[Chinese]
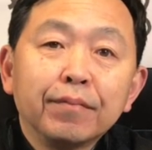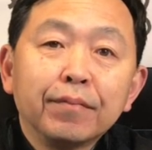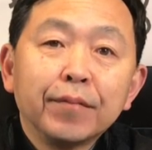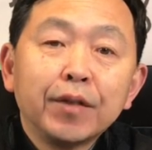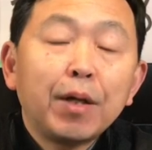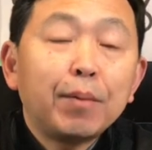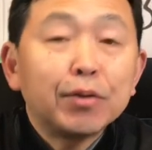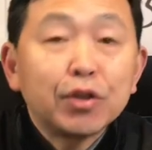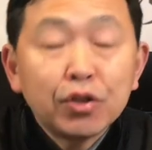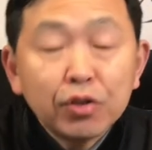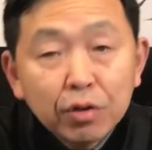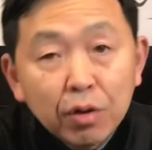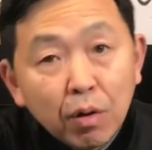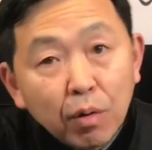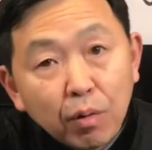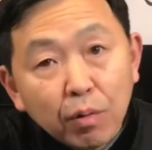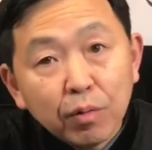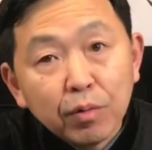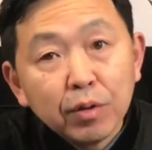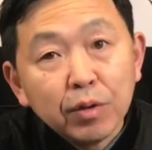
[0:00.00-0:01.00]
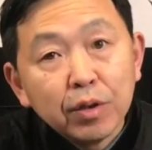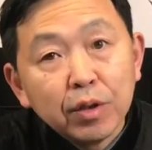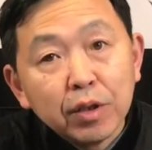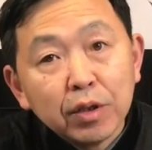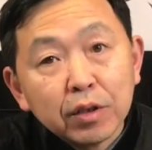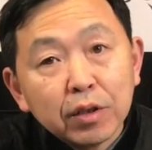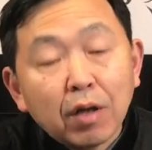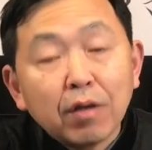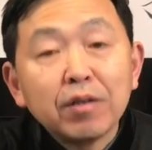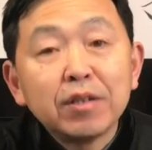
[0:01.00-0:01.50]
那么之后，
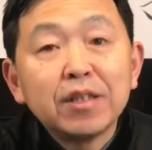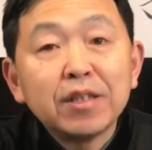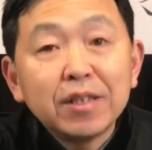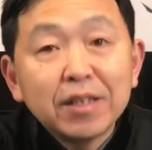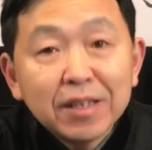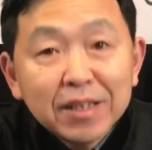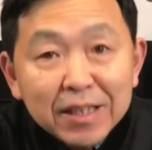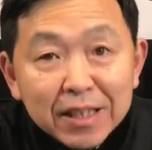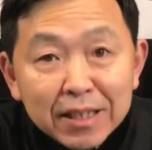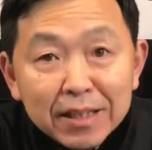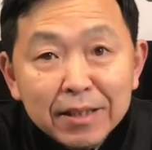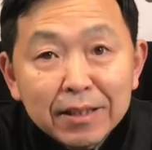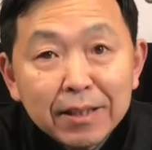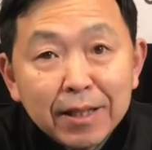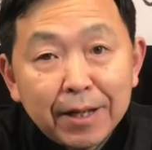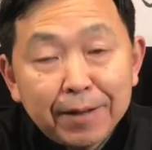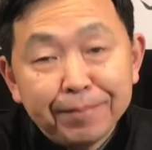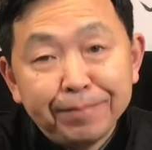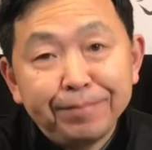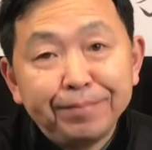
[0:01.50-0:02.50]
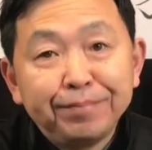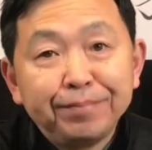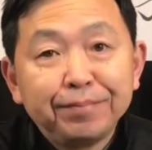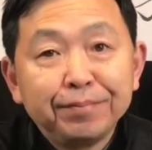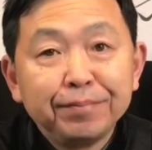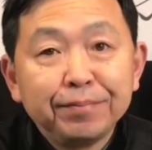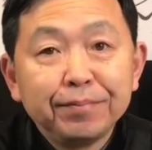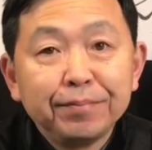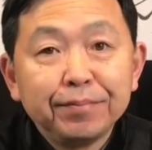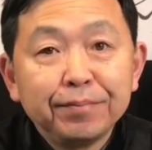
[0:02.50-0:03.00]
到了今年，
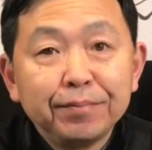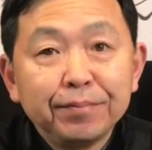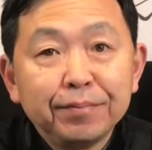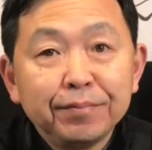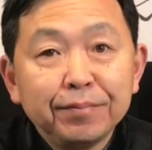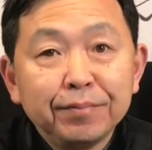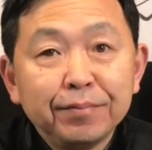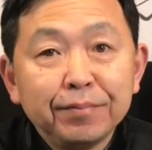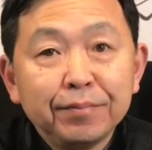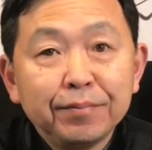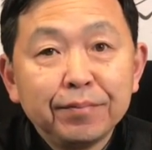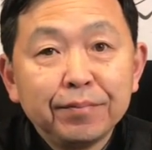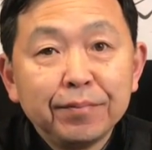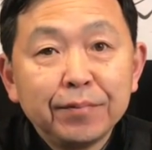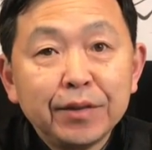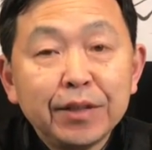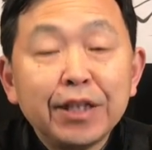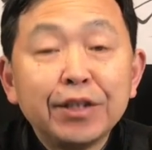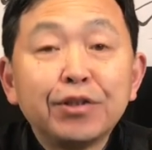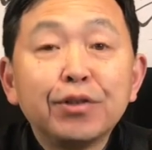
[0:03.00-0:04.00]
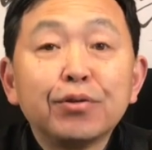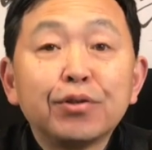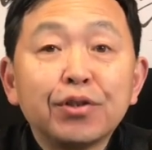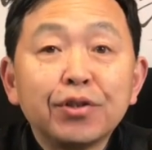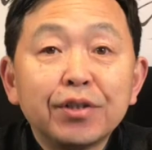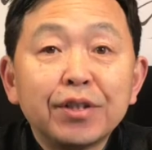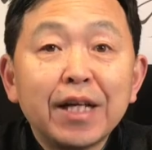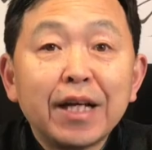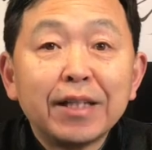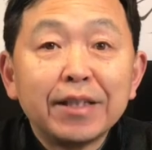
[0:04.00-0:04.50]
也就
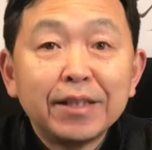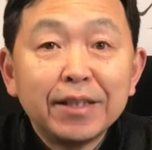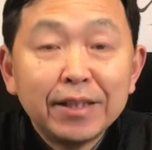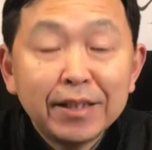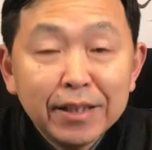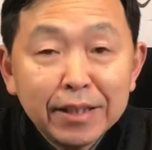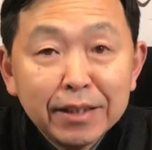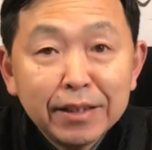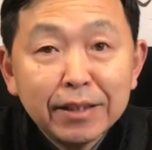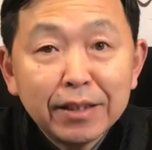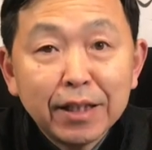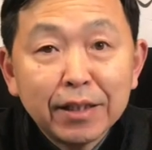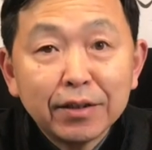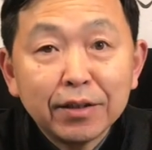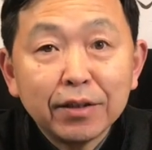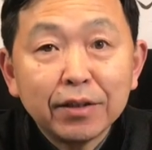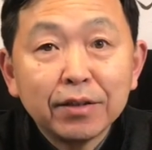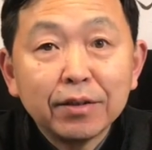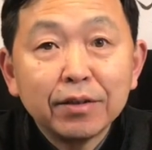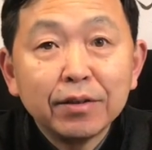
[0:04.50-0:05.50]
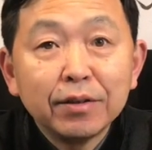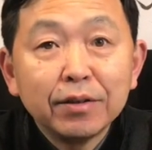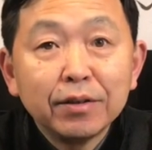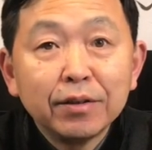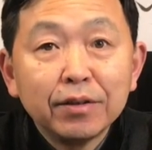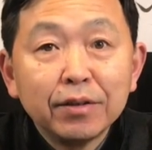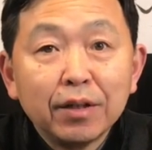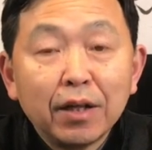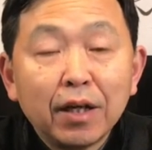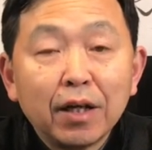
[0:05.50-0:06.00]
是在今年的
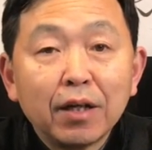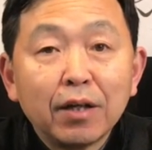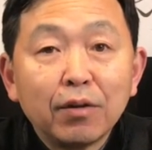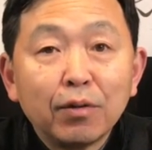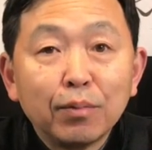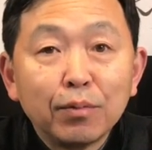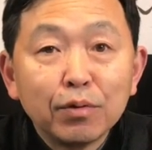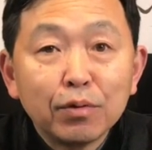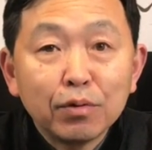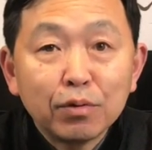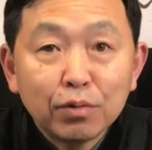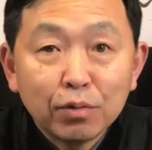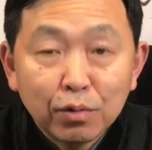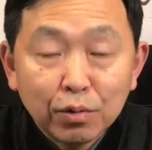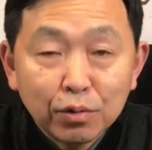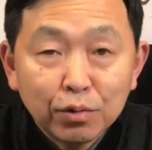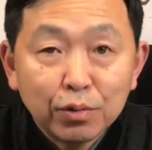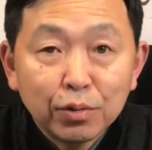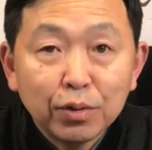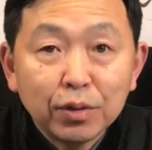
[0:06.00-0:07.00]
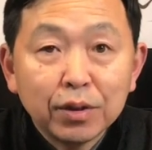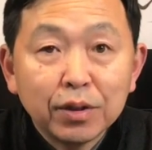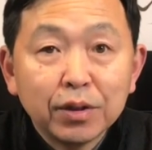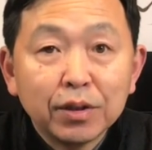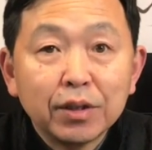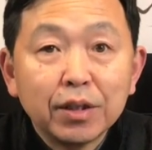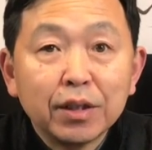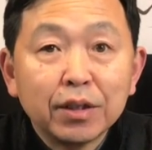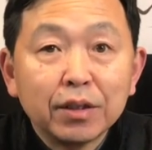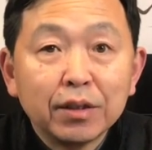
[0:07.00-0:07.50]
啊，我们所说的
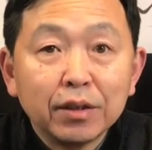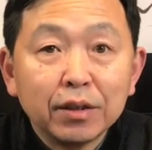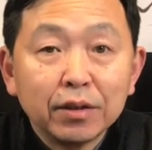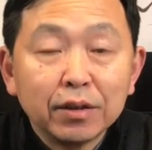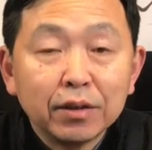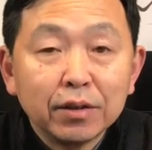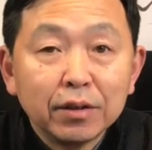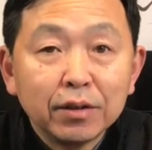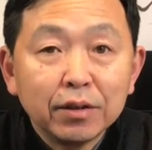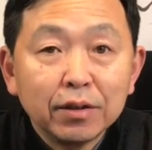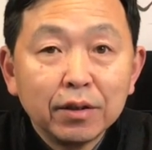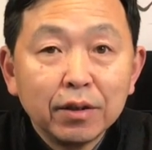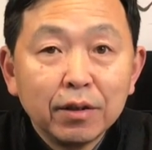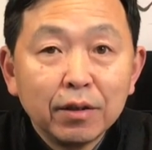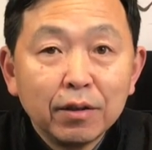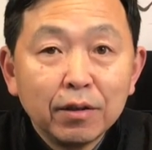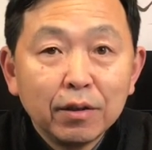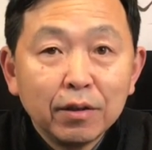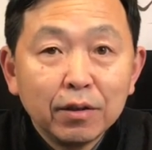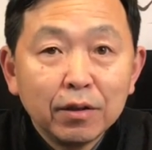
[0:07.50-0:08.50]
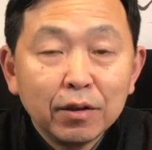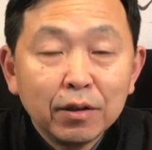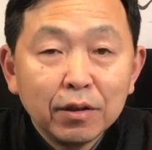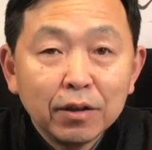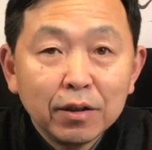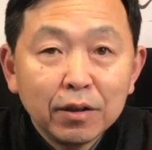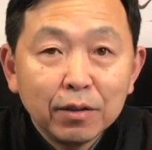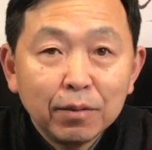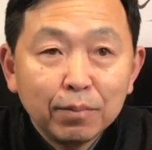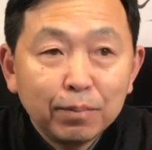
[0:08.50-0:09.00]
这个
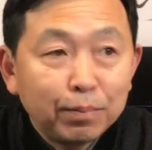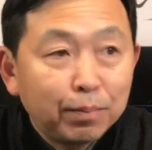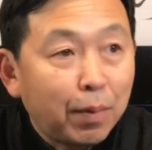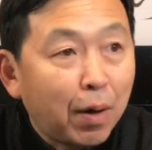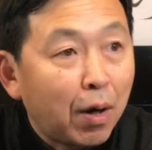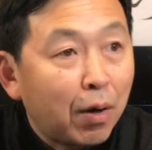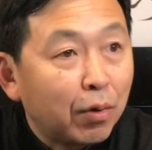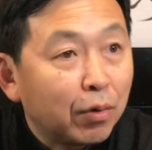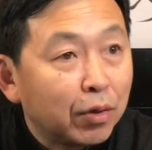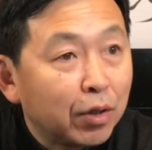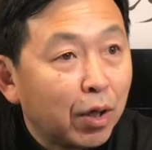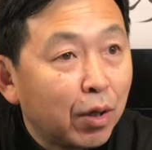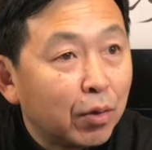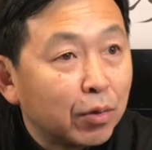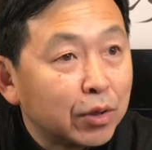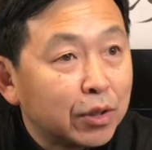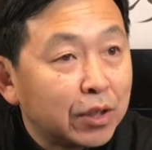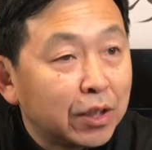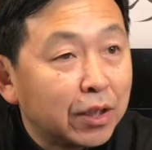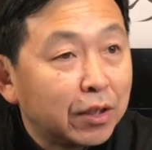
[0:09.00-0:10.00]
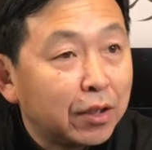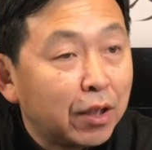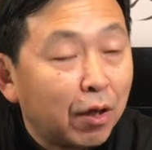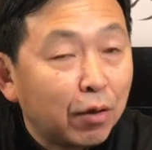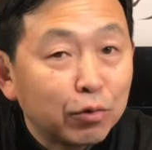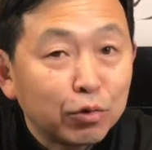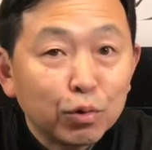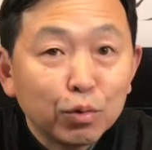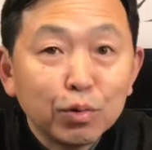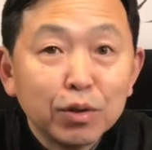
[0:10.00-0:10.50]
爆料协
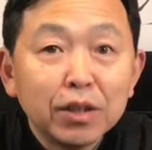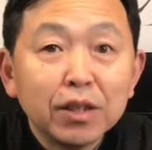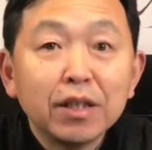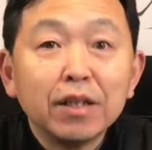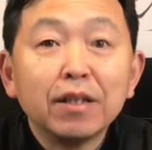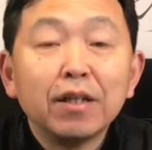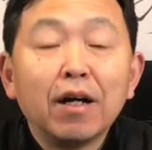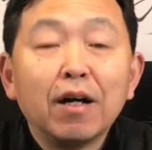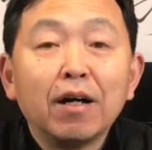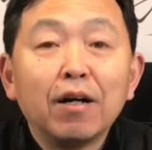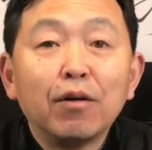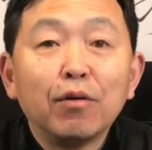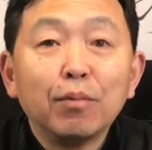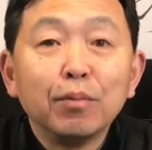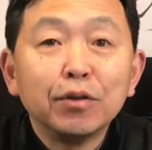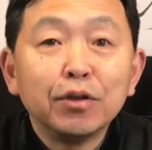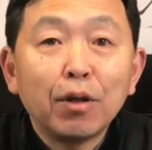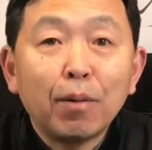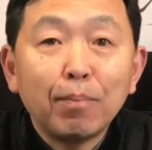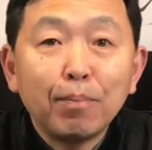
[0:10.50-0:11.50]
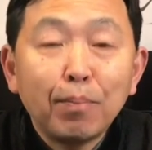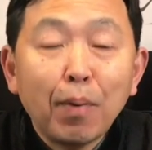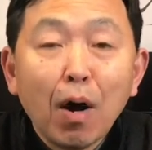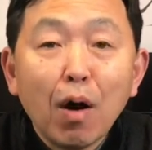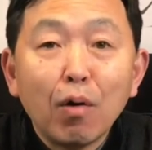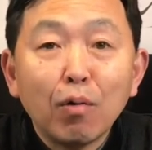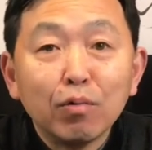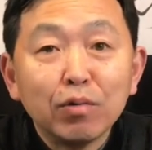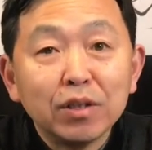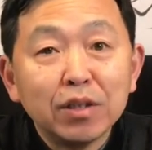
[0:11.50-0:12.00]
调中心啊，我们叫“
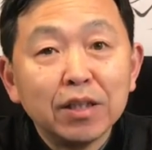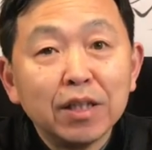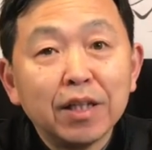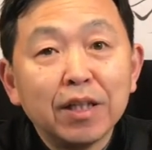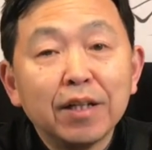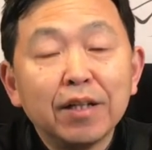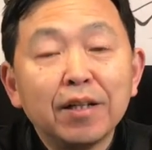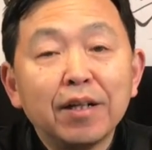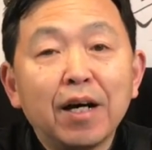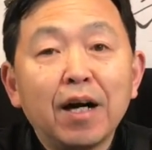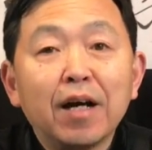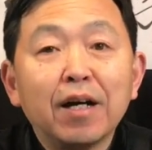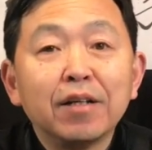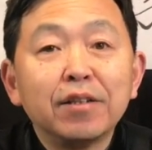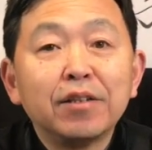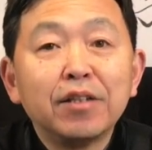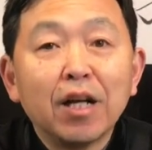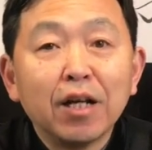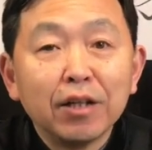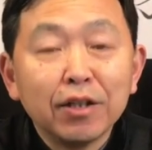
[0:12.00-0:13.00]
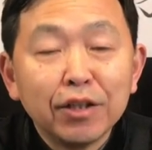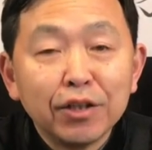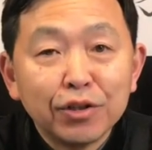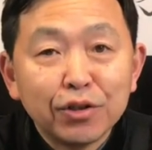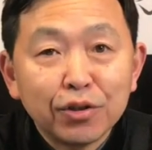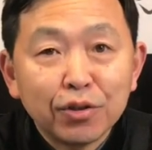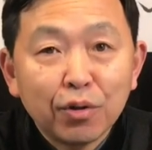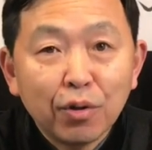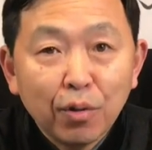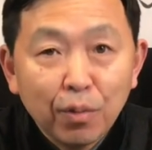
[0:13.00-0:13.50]
暴协”啊成立
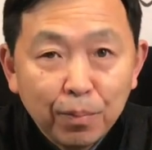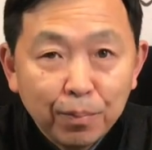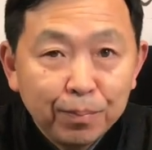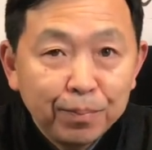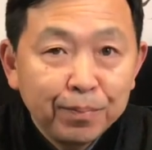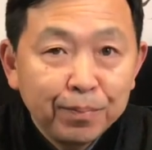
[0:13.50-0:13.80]
之后，